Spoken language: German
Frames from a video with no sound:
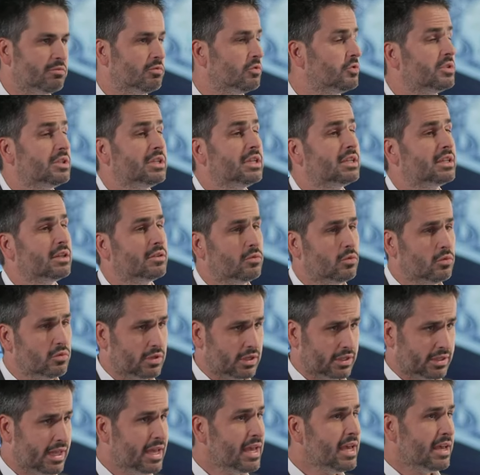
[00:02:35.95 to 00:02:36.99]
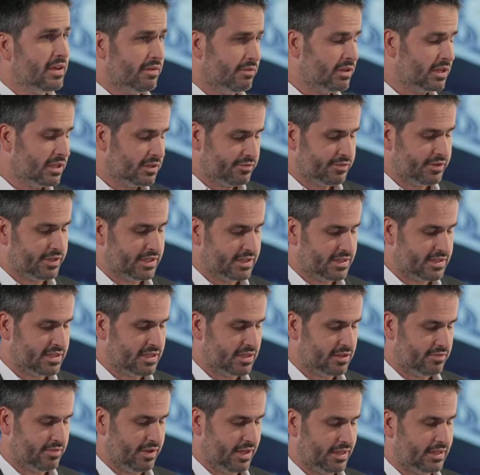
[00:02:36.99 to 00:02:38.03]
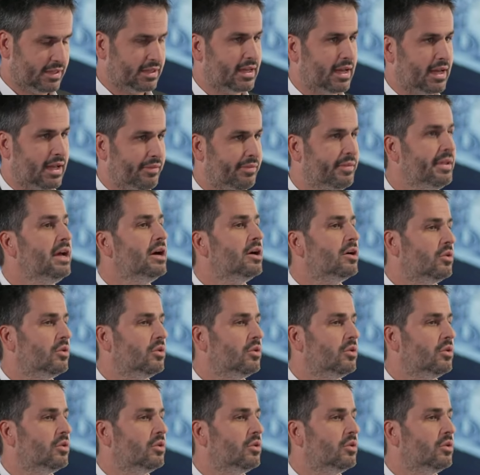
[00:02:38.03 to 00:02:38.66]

wo sie nicht dazu sagt, wie das finanziert werden kann.